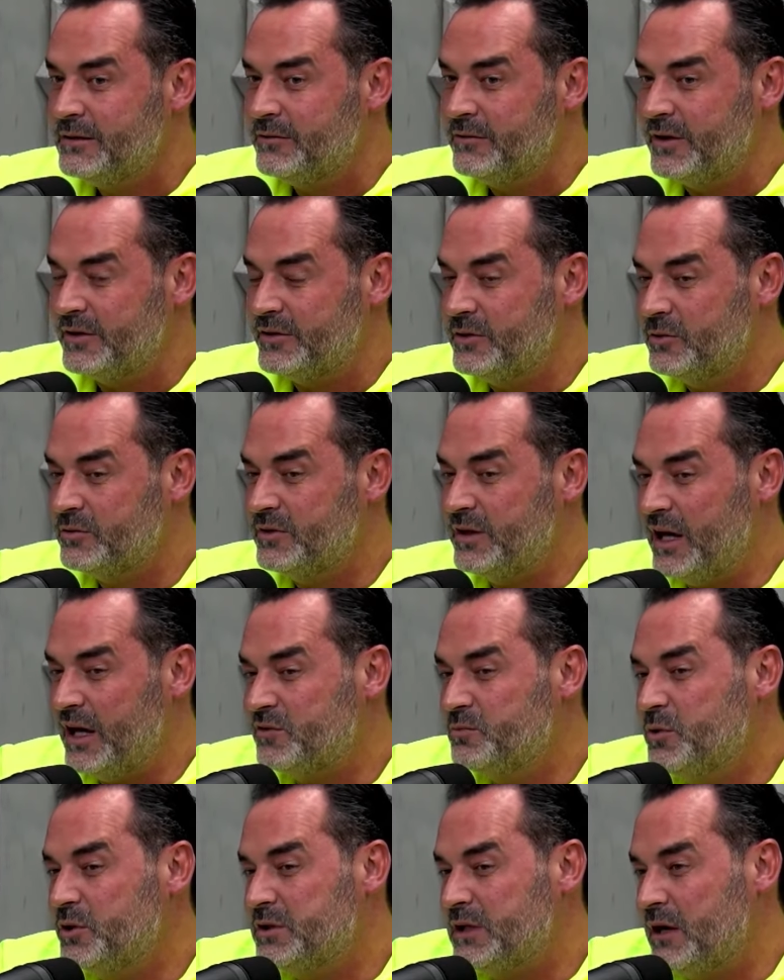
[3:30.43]
fazer o
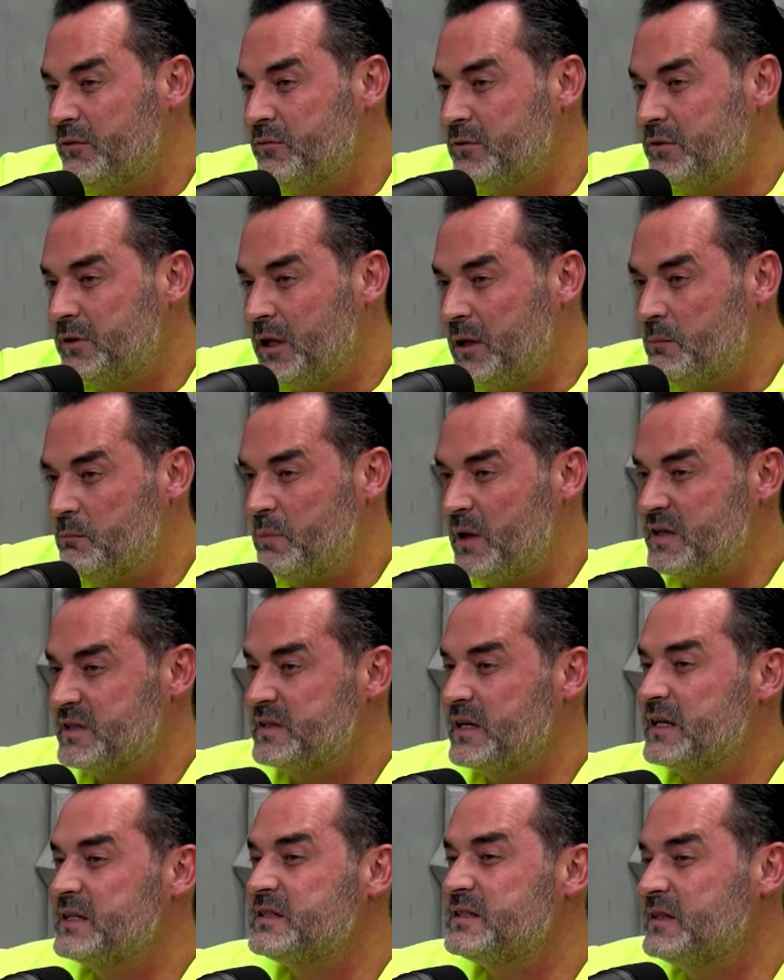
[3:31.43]
18 tempo,
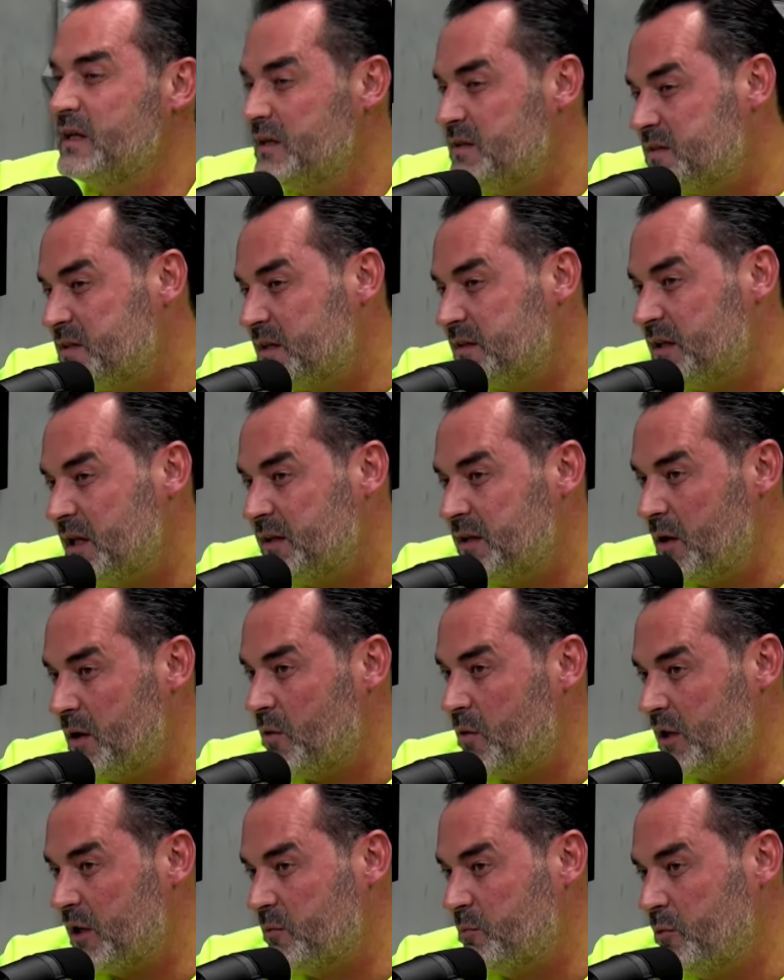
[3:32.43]
passar
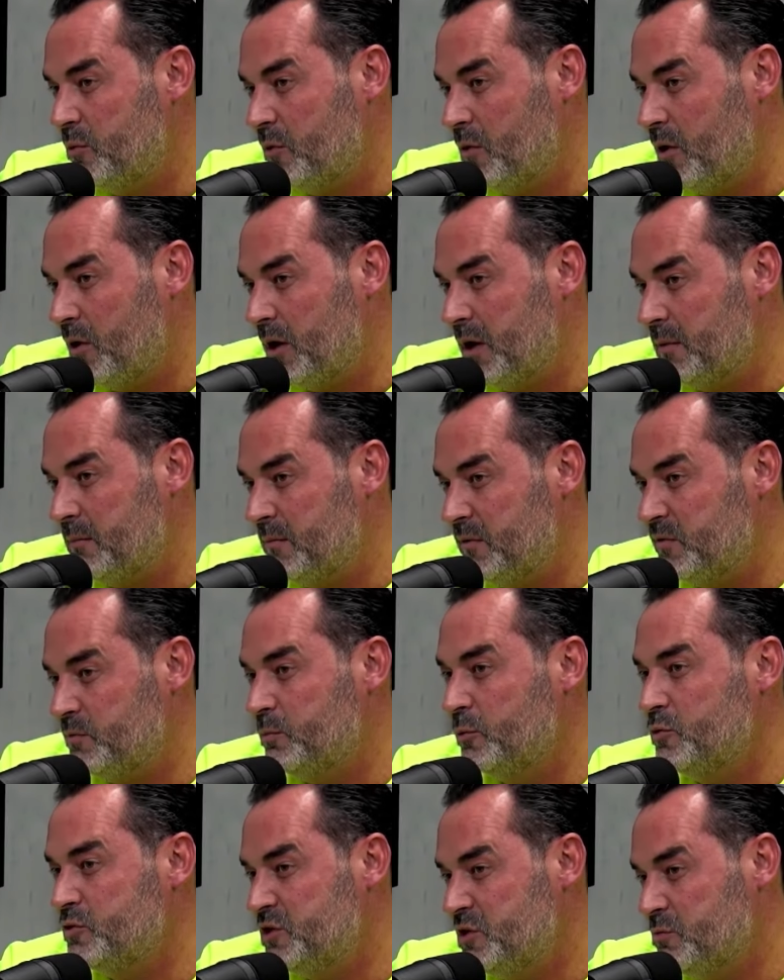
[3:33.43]
174 por hora,
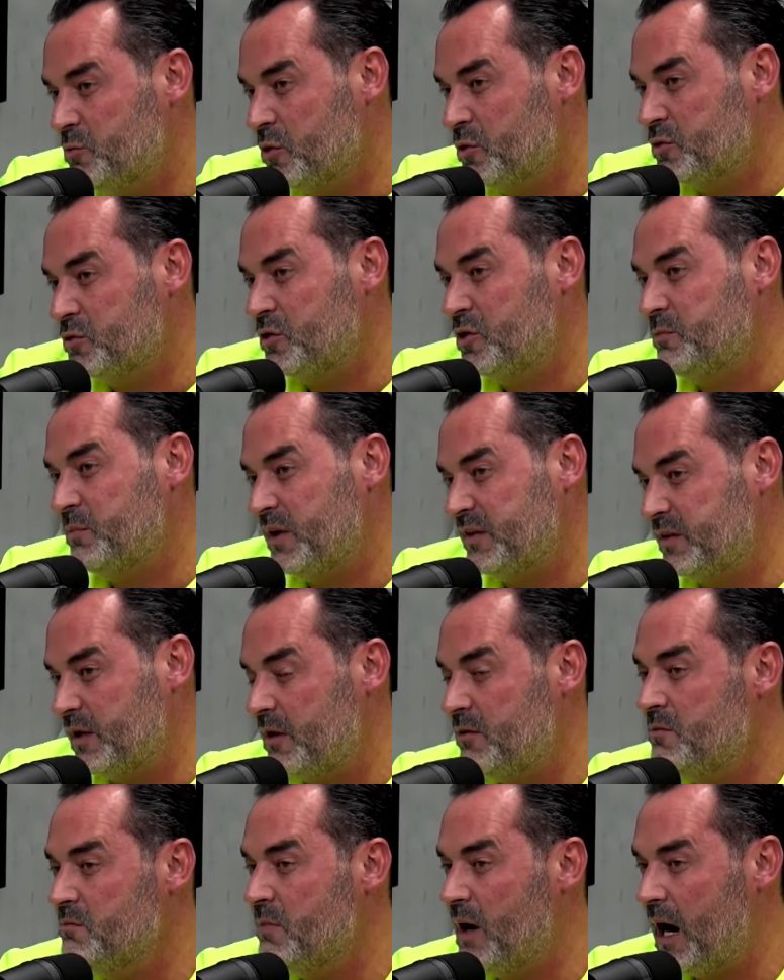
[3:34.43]
explodir motor e passar
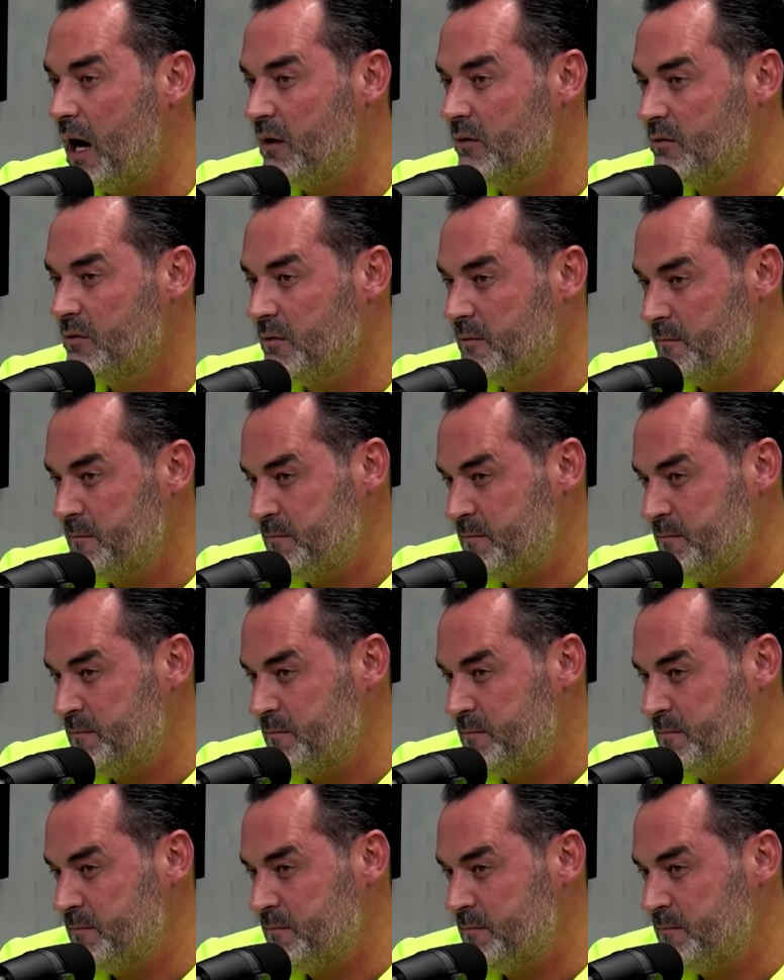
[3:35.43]
no embalo,